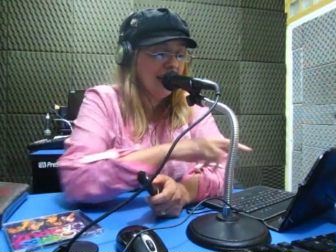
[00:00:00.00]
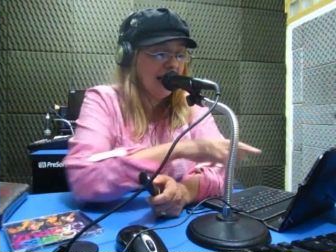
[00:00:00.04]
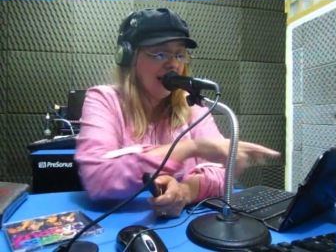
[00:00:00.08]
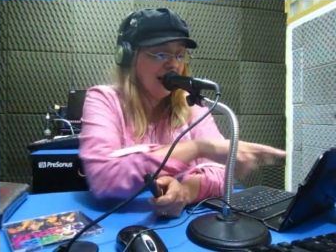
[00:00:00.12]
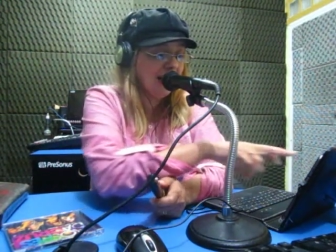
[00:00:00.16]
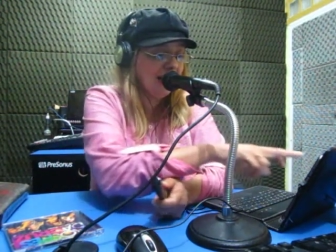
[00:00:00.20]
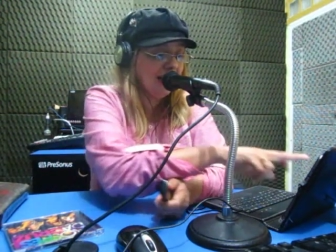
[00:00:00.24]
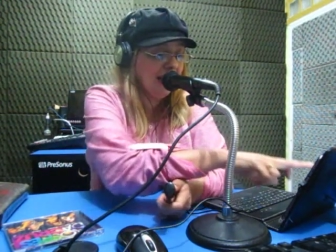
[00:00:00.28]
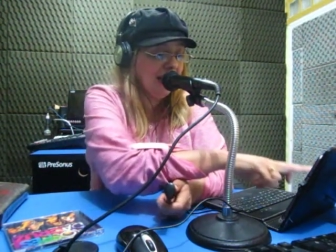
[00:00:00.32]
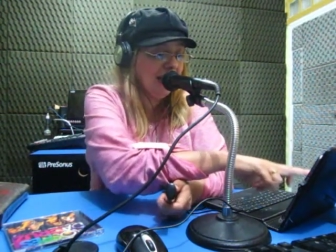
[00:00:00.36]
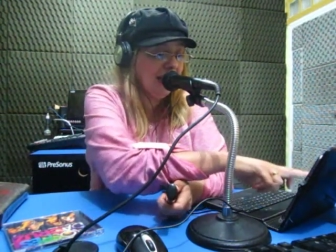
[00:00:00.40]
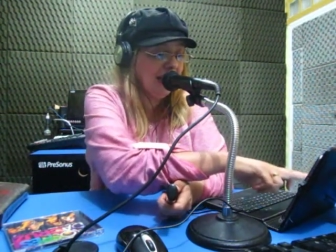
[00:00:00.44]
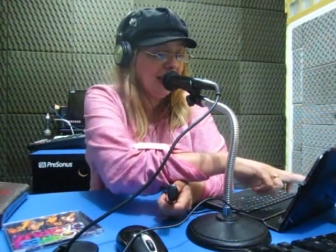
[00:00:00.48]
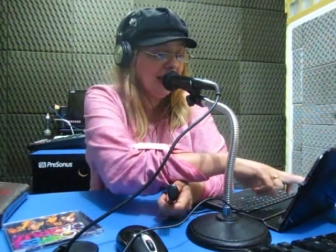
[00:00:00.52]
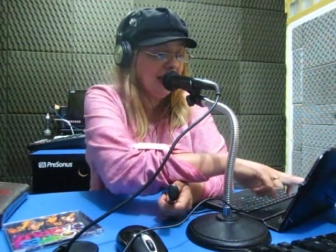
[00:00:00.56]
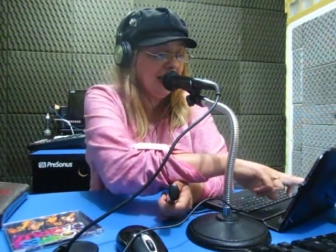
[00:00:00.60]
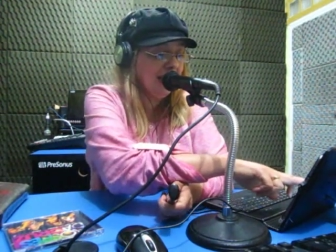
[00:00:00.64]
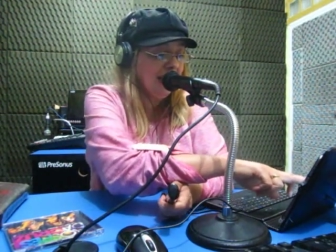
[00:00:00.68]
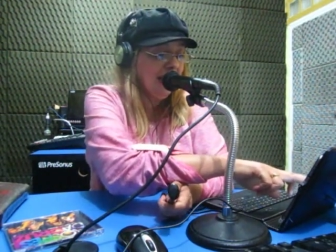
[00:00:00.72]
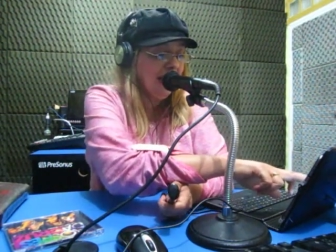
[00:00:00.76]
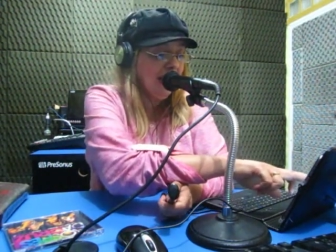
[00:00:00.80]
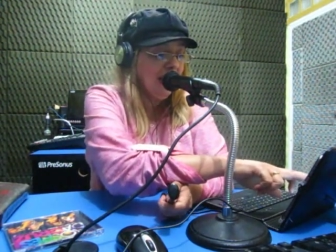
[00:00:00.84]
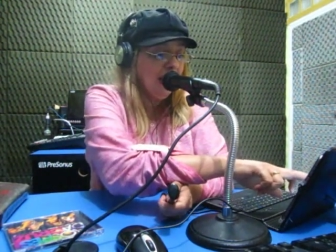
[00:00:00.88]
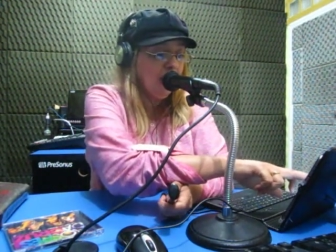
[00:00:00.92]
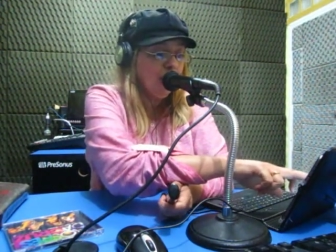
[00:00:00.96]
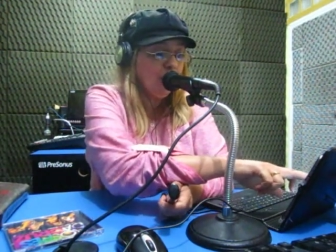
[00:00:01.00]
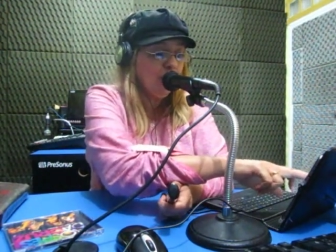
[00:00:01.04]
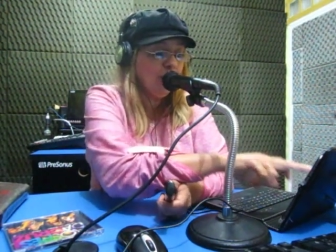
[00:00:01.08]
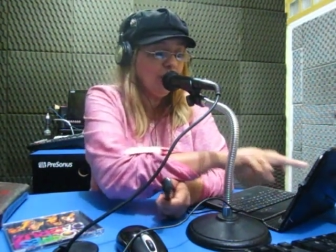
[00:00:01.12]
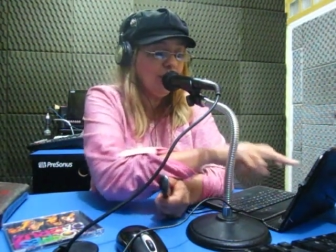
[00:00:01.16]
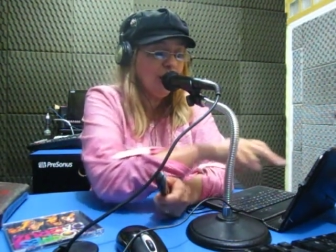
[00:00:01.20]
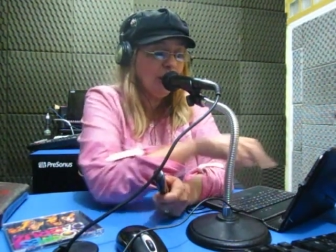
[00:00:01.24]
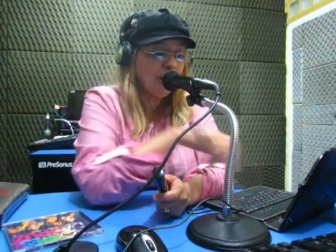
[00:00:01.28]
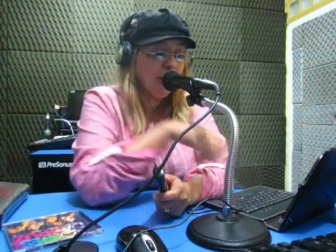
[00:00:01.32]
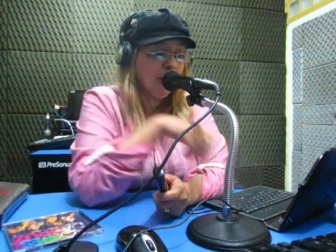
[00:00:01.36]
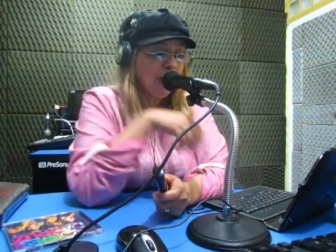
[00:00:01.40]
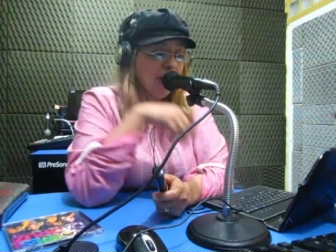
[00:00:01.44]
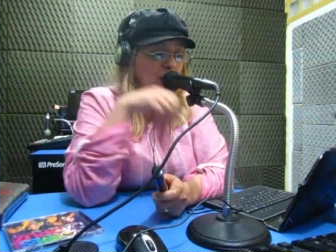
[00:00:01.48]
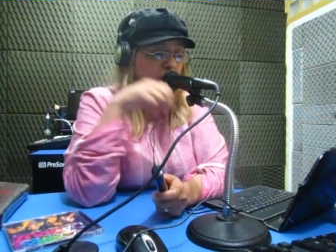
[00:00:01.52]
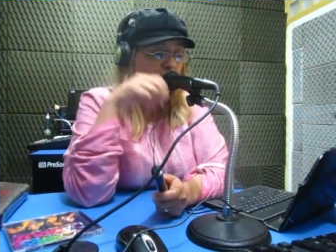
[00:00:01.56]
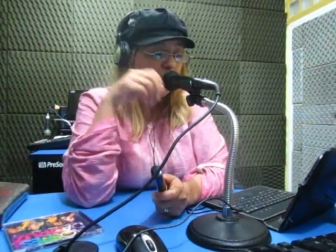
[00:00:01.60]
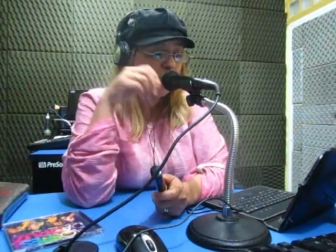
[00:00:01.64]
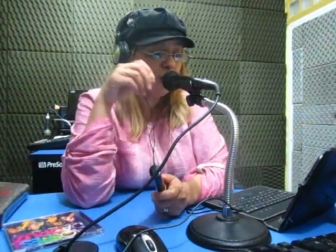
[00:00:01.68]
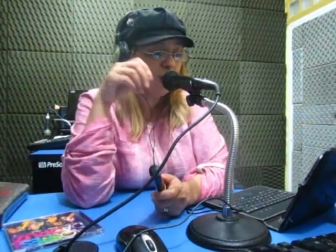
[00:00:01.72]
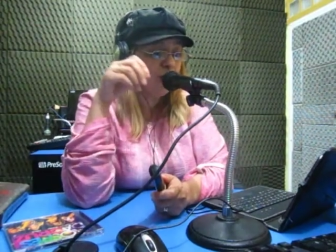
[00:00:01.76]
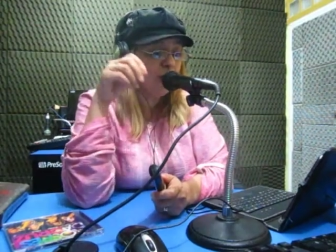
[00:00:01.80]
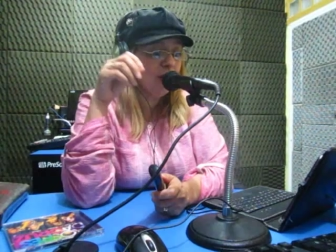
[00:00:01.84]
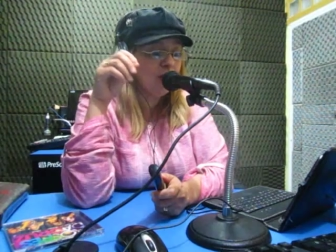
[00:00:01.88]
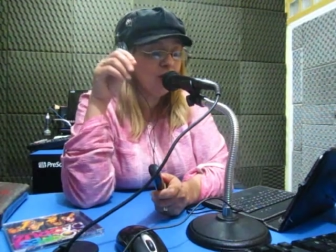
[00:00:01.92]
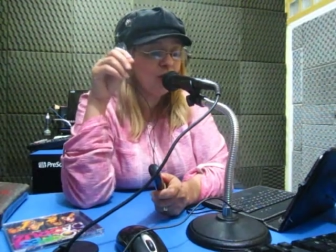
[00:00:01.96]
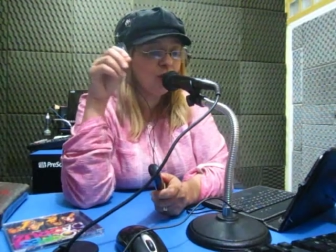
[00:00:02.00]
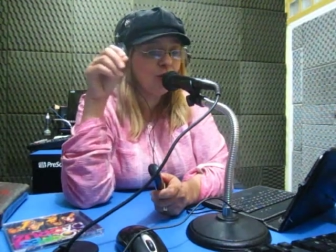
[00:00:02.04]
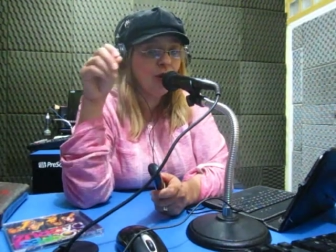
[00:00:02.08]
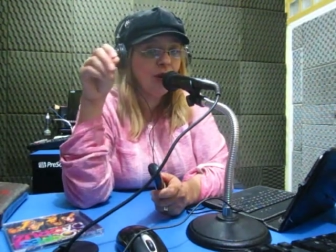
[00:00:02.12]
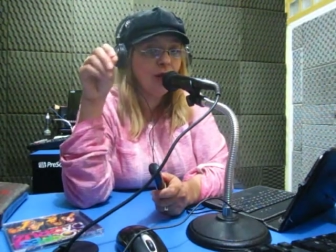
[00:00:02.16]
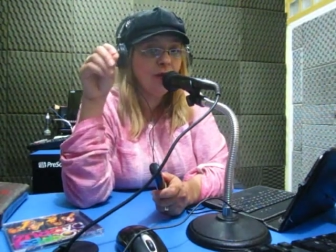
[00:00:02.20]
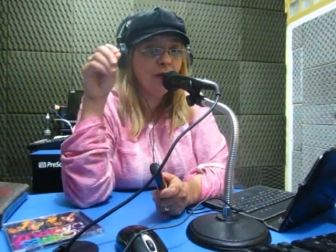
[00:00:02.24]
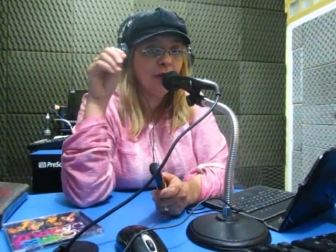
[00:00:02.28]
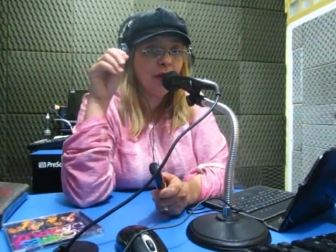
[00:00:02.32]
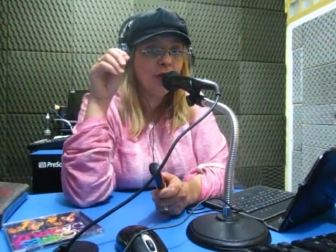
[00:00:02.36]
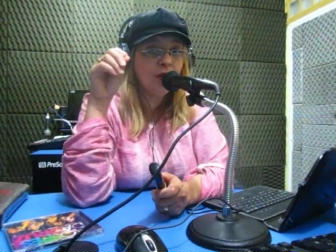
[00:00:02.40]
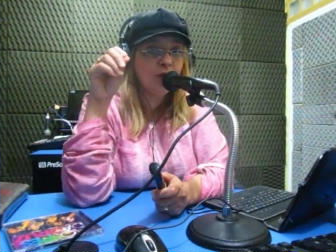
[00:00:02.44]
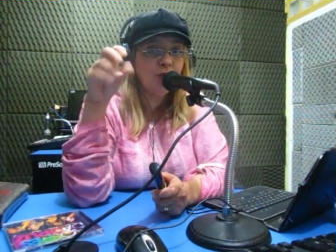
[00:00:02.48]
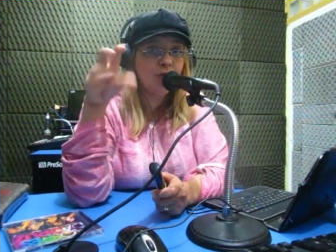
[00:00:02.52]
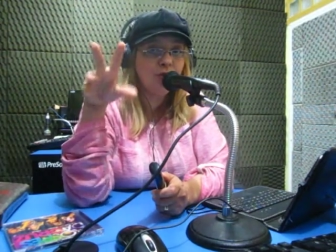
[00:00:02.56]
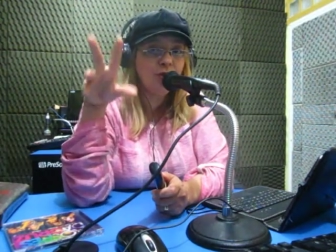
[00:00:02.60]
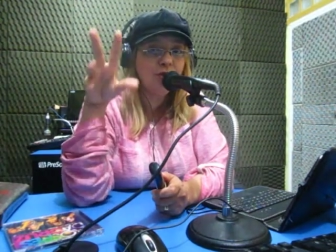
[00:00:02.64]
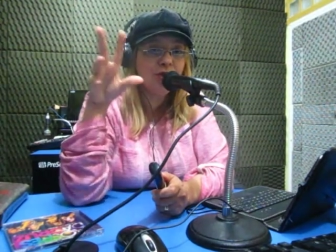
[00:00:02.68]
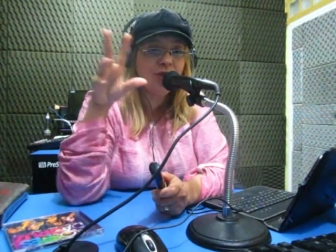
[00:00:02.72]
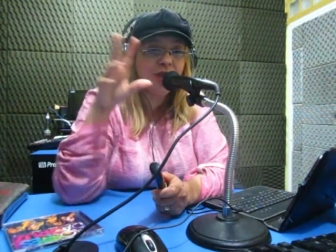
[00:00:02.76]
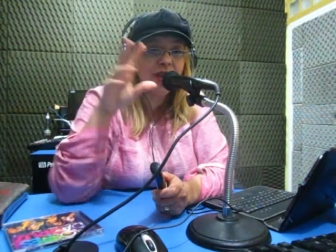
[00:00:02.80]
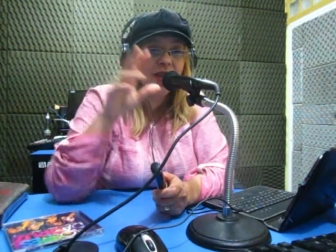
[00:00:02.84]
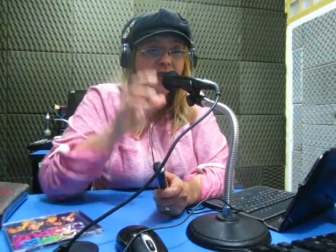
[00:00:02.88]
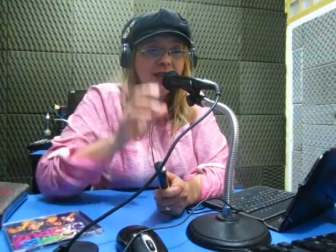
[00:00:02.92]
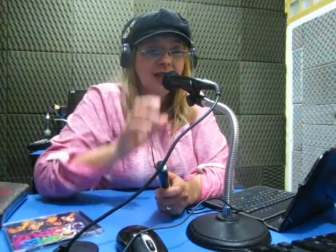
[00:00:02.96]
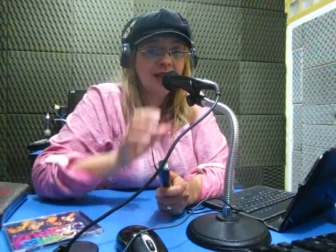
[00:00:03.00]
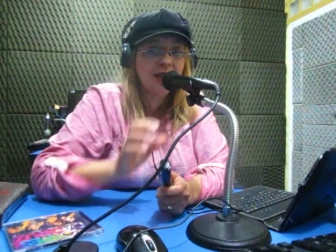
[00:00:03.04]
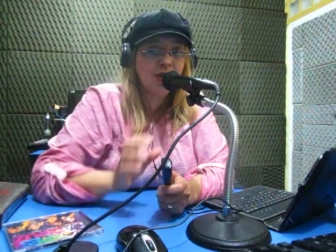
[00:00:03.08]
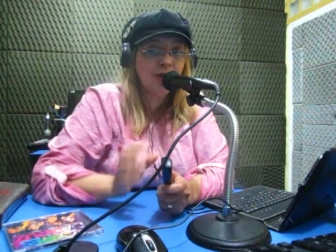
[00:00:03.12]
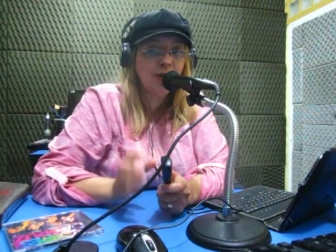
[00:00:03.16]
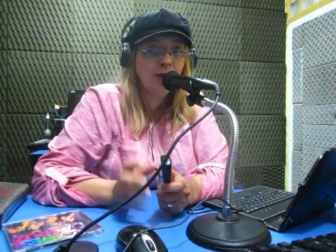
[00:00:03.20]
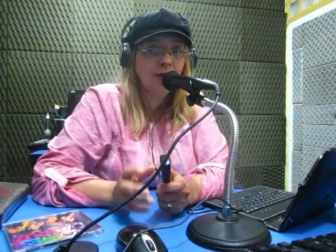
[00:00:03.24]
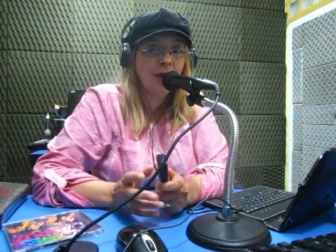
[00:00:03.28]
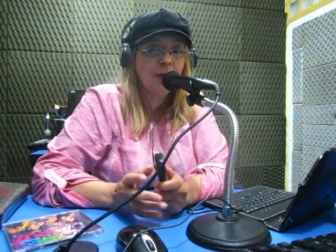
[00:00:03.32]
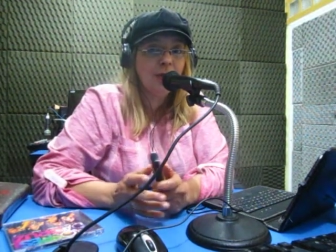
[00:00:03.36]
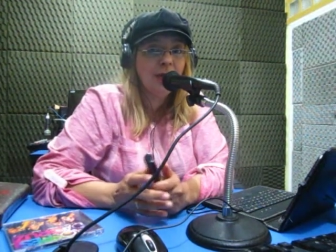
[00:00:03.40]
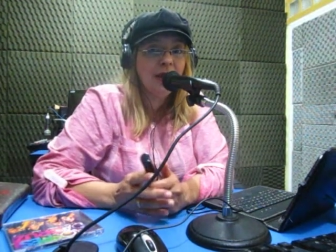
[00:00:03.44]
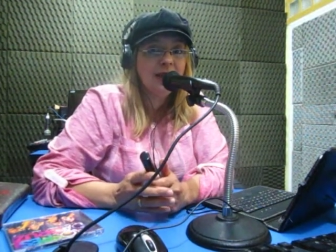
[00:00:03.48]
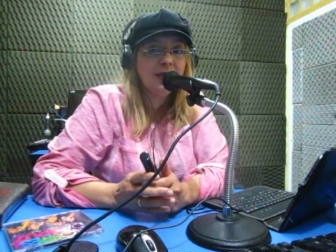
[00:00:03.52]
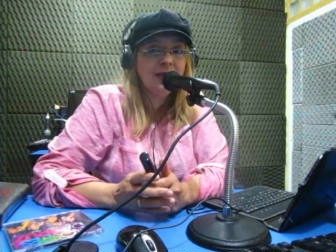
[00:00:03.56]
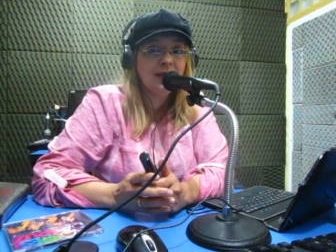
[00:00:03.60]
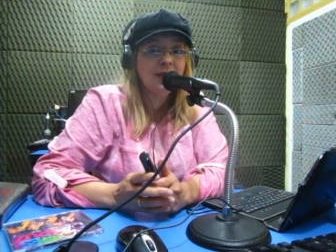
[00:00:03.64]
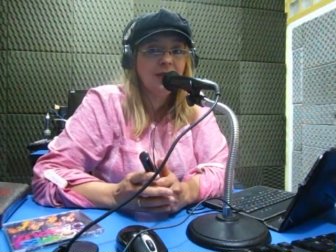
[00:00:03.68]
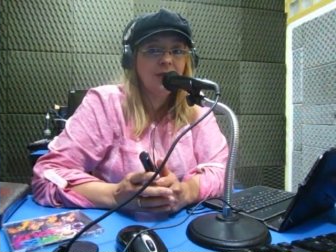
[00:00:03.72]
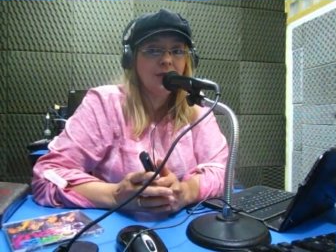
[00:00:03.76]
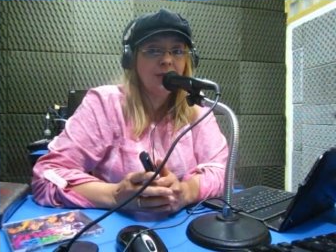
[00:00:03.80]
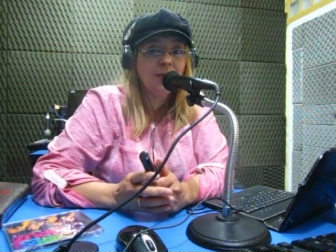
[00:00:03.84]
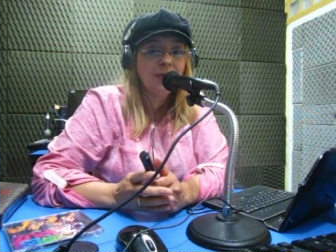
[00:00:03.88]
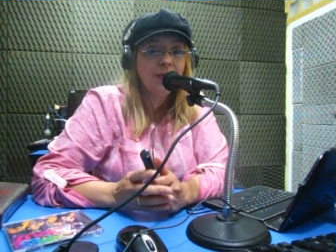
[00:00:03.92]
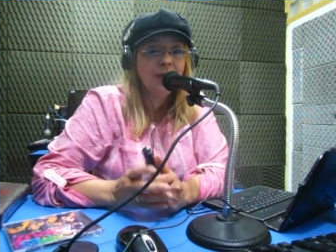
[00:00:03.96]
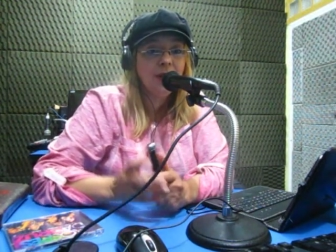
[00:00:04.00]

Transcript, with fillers: dar linha. Quando a pessoa sofre injustiça e difamação.